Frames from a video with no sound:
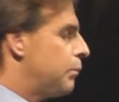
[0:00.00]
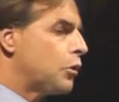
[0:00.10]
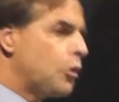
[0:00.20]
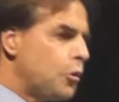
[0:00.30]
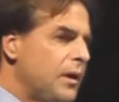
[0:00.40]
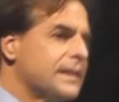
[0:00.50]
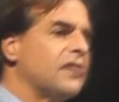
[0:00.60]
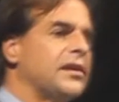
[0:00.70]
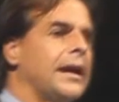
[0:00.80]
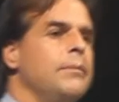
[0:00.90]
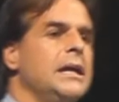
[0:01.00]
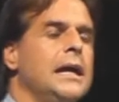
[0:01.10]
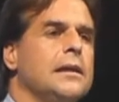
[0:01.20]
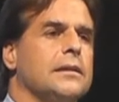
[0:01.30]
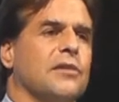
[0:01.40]
Pero con nuestras
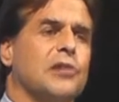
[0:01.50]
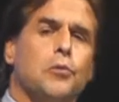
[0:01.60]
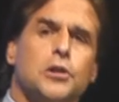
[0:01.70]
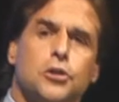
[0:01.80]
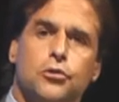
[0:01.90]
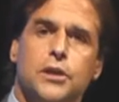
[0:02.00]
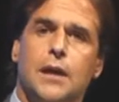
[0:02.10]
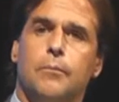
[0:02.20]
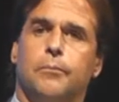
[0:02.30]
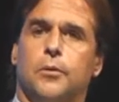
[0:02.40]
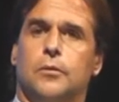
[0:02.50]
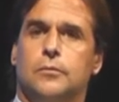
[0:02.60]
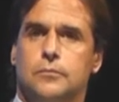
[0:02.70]
herramientas, en nuestro tiempo,